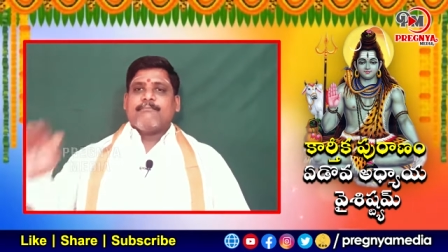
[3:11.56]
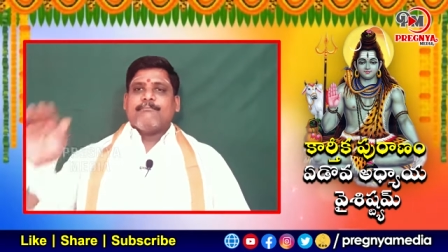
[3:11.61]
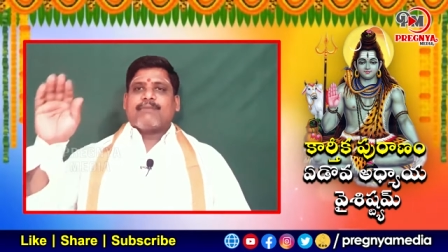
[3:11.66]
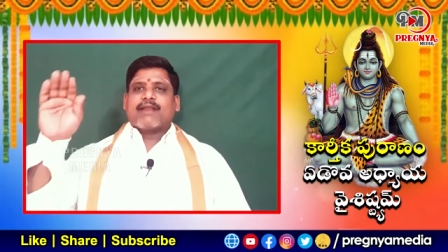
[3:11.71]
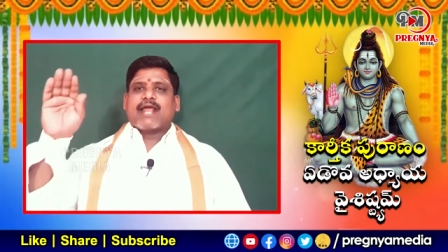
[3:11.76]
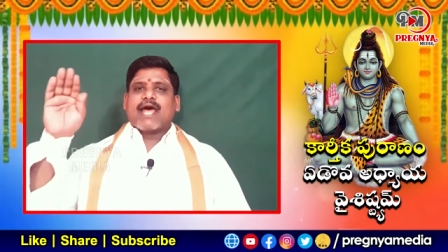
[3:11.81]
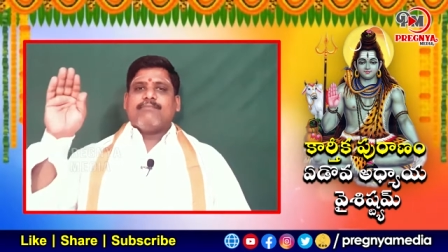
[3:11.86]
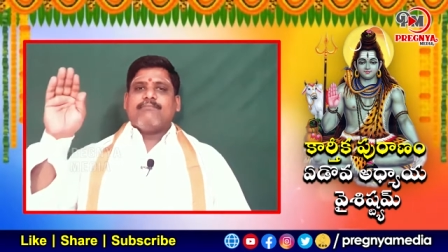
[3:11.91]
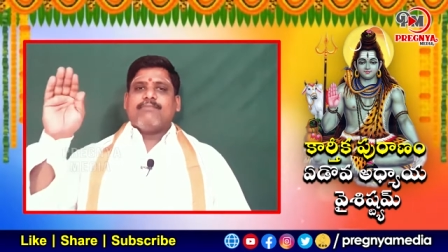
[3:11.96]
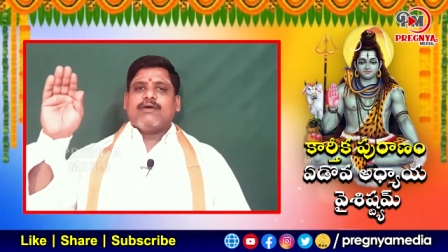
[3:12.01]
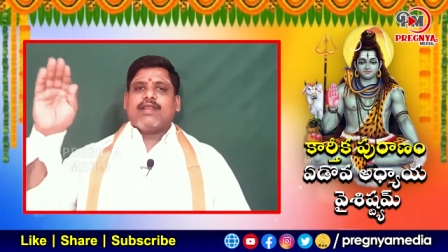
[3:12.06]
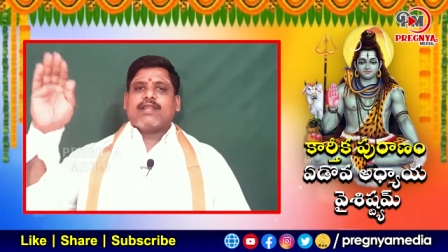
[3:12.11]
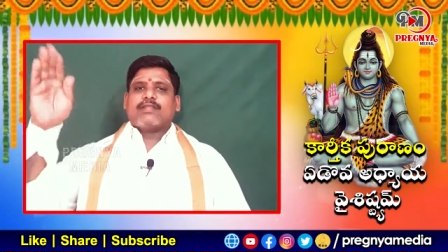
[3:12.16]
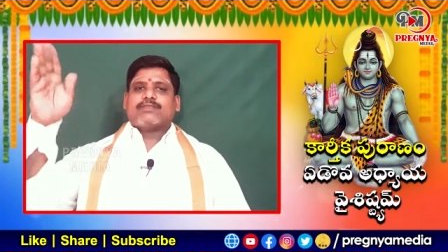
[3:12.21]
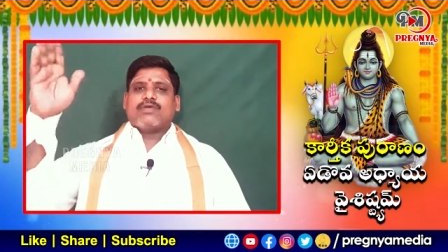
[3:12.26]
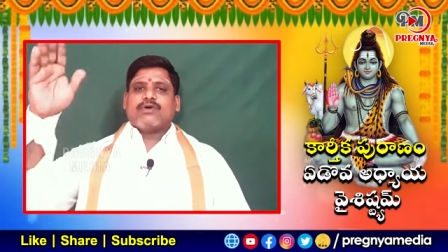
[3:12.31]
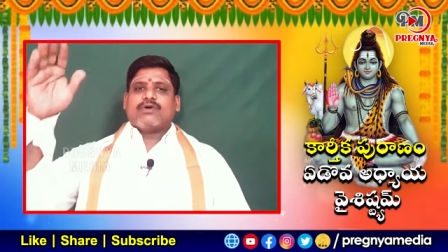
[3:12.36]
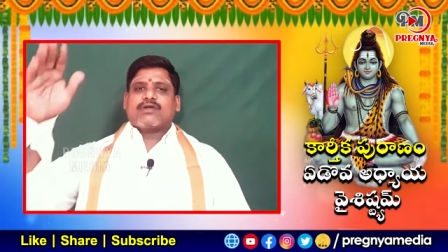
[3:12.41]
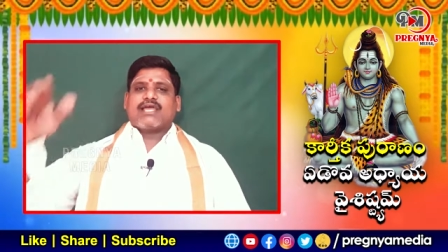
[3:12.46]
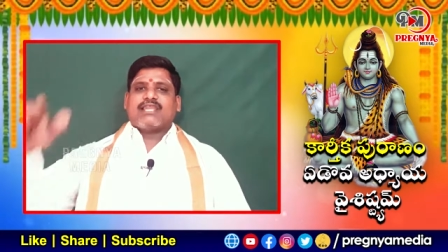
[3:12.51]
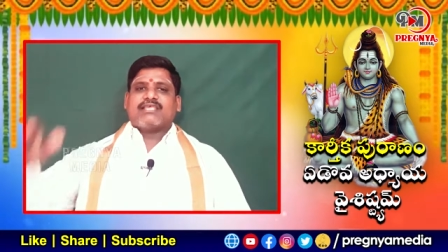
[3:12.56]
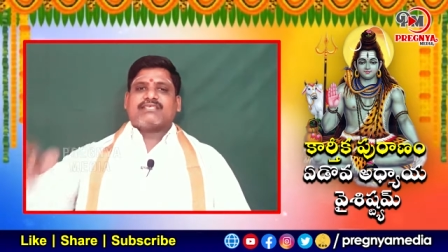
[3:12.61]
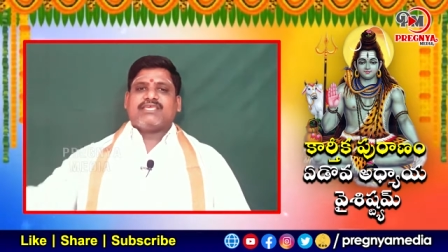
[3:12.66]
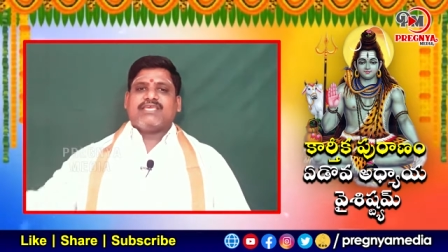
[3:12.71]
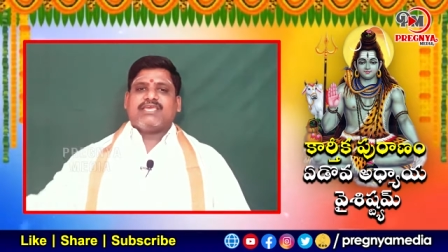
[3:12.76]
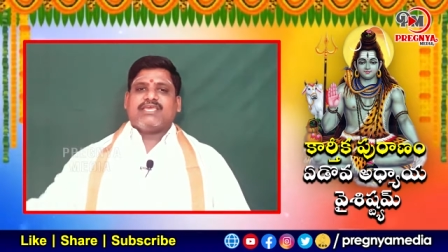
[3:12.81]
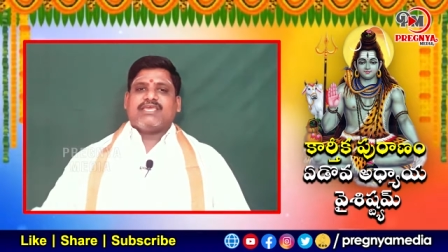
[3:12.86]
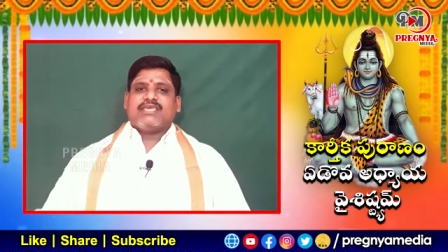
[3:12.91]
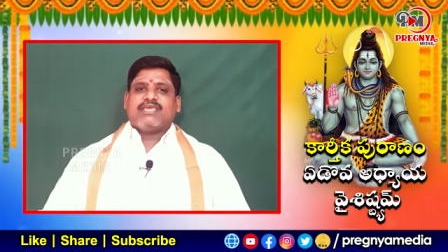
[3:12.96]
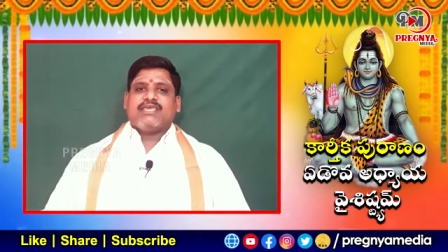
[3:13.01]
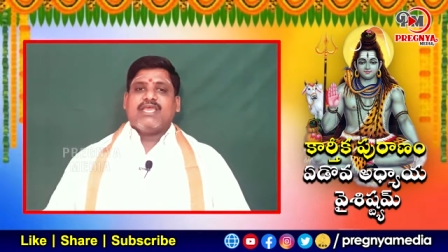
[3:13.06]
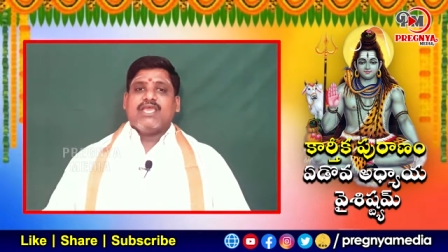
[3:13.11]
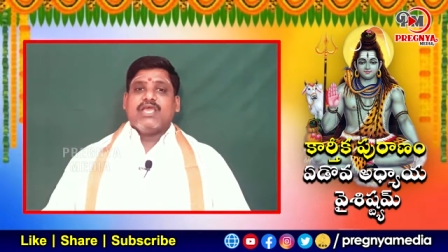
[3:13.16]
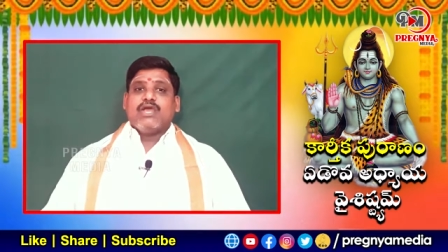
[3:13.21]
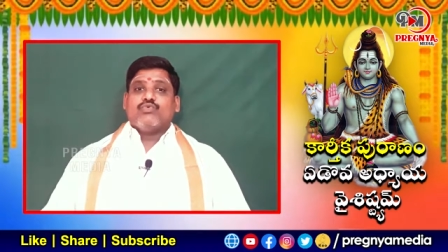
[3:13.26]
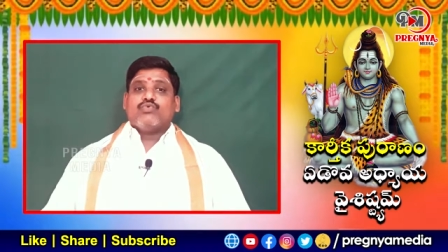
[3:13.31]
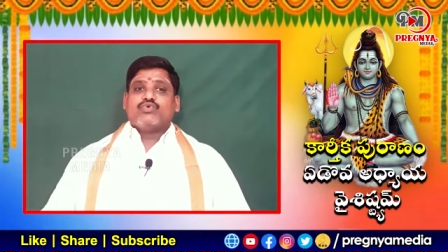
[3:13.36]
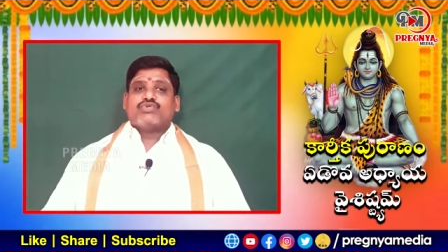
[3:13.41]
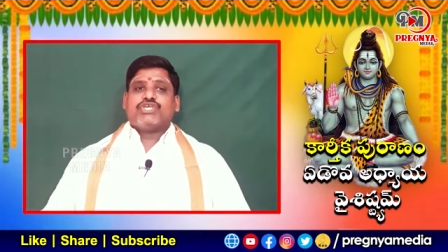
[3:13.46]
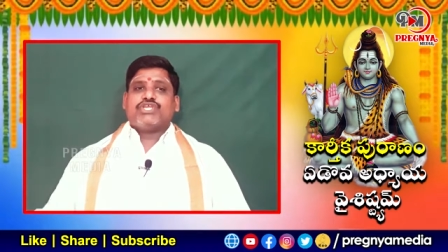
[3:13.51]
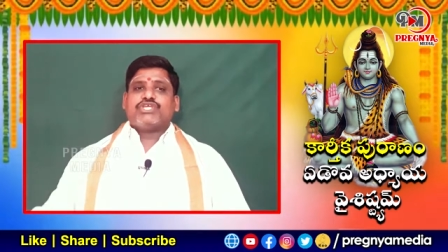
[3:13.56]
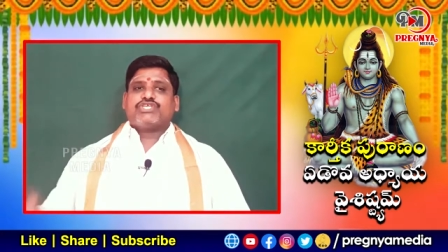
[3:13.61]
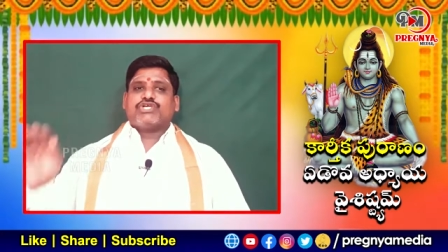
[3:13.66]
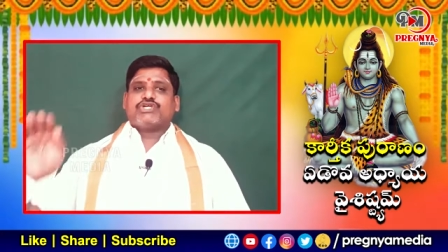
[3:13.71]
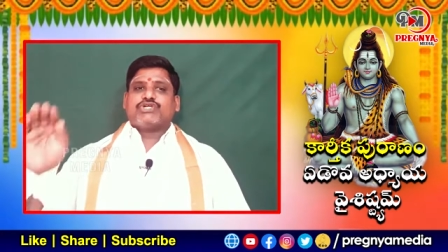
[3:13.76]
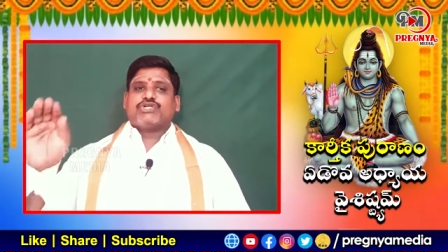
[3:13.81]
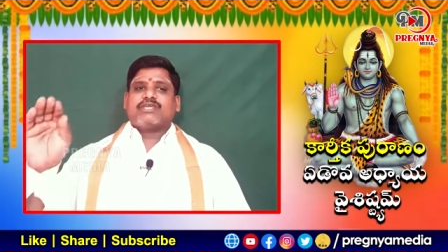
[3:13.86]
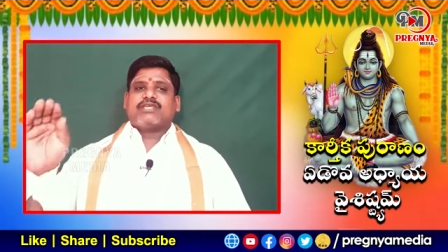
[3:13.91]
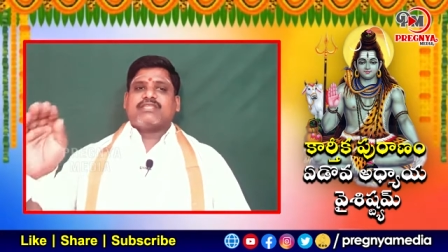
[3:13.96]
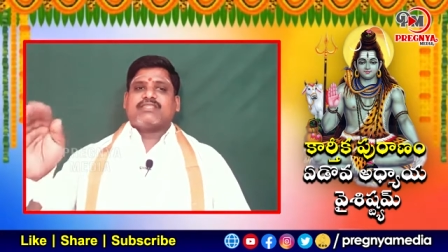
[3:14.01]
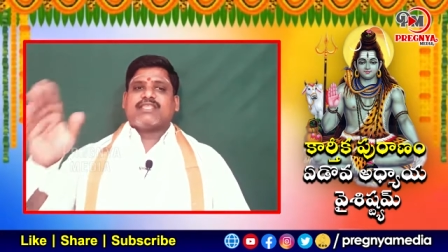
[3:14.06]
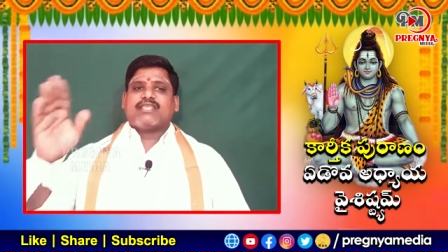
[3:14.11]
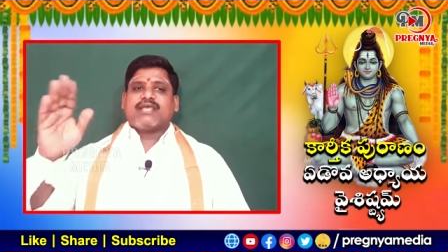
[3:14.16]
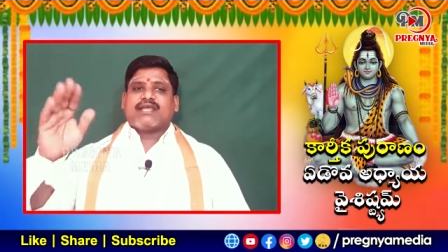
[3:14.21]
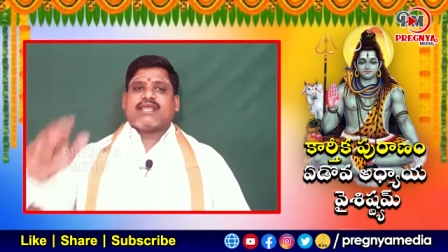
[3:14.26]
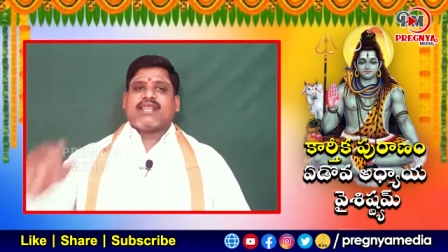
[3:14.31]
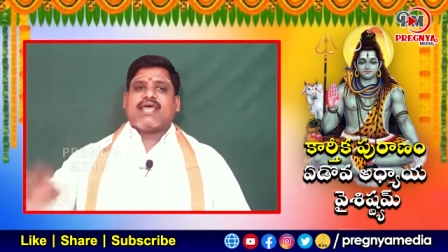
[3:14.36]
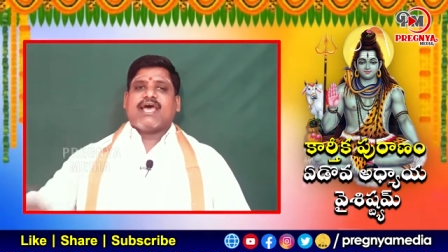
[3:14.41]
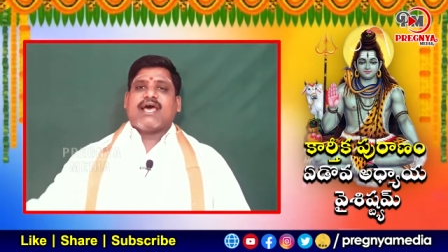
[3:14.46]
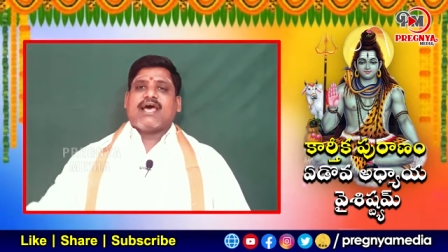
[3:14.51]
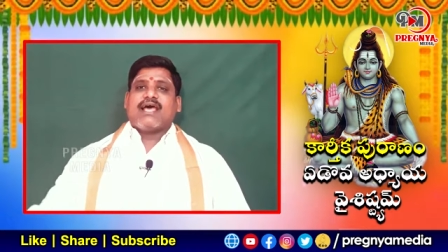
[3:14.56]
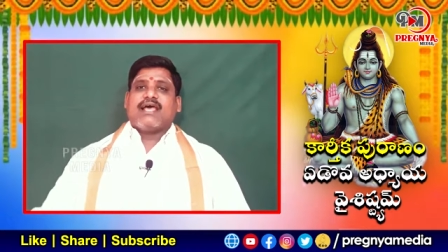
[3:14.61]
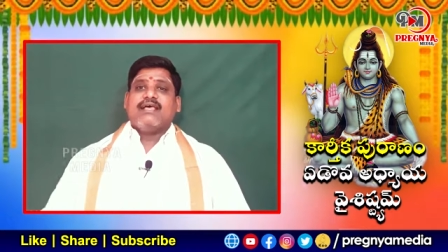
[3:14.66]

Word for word: బ్రాహ్మణులతో కలిసి ఉసిరి చెట్టు కింద దగ్గర